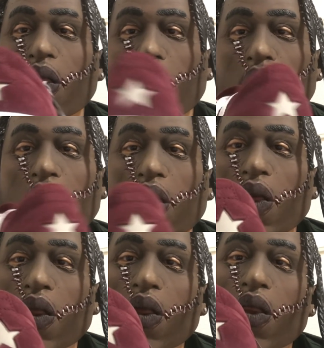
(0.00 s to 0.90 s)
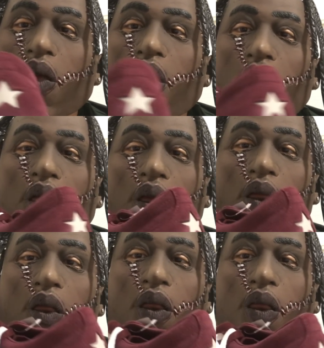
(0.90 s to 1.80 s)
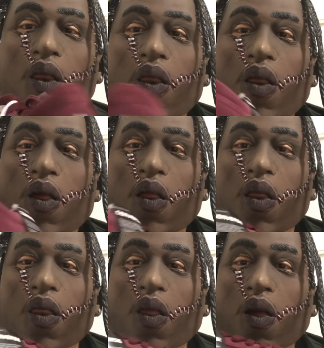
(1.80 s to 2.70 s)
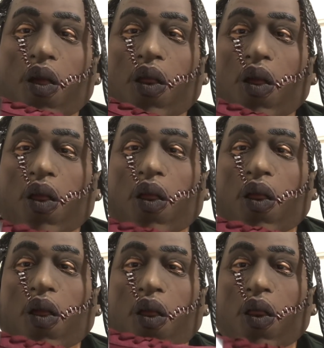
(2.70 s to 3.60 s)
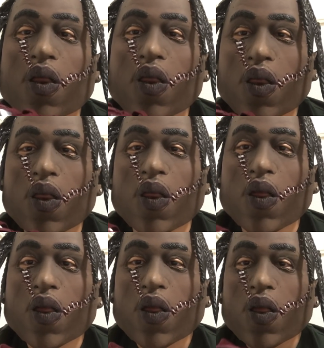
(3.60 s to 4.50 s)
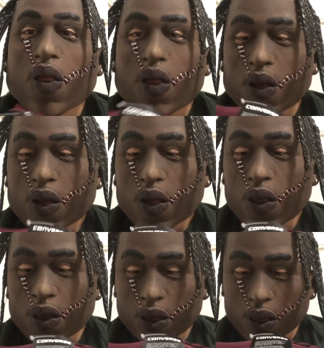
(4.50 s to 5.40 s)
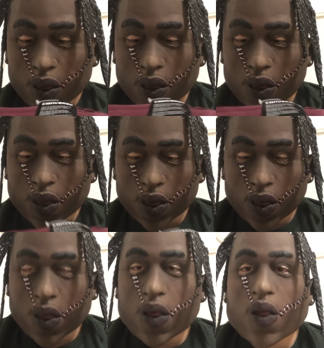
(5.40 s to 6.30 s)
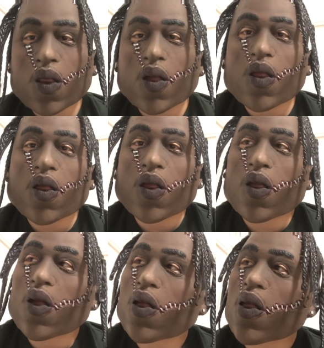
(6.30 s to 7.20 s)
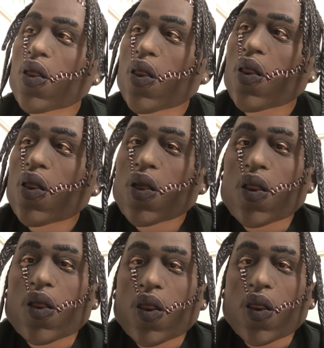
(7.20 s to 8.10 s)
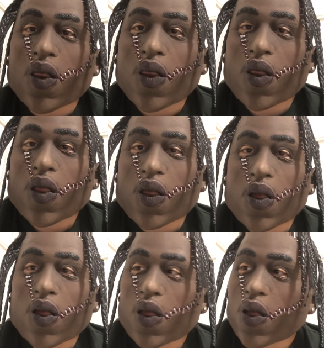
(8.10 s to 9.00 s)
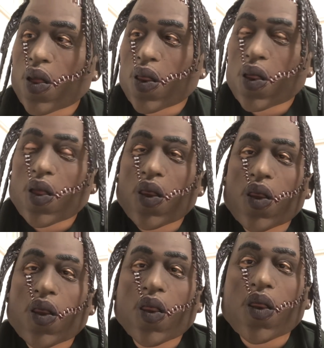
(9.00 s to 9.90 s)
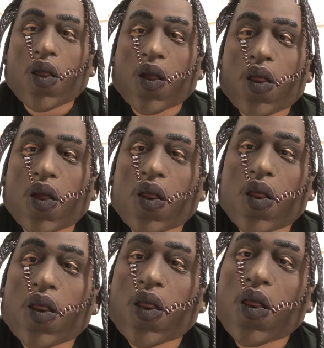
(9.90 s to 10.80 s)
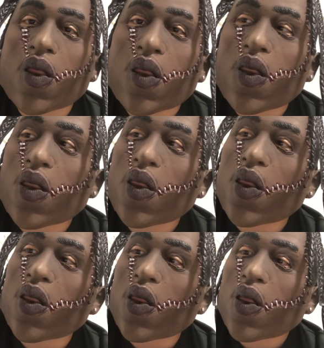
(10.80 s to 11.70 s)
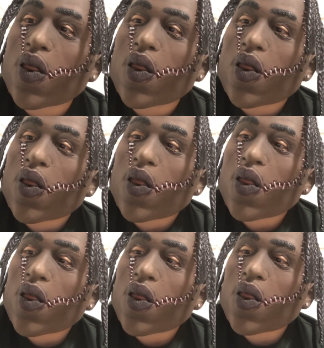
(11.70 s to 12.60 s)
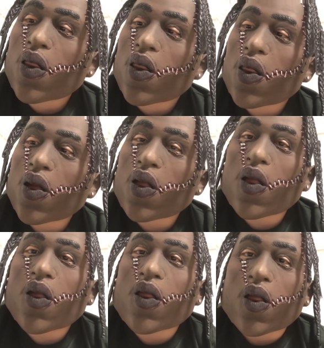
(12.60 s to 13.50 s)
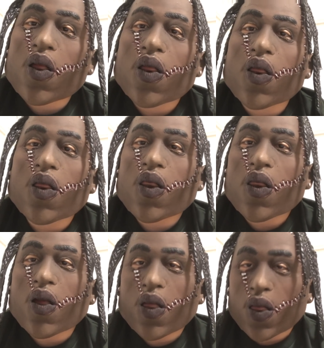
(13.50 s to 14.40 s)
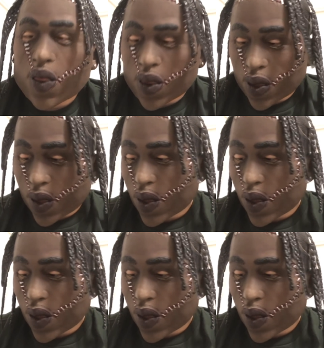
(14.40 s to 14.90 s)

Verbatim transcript: モデルになりますまあ日本がどのソールを使うかよくわかんないんですけど海外はね、えー、一番最初一番最初とかこの前までがルナロンソールだったんですけどえー、っと最近ですねズームエアの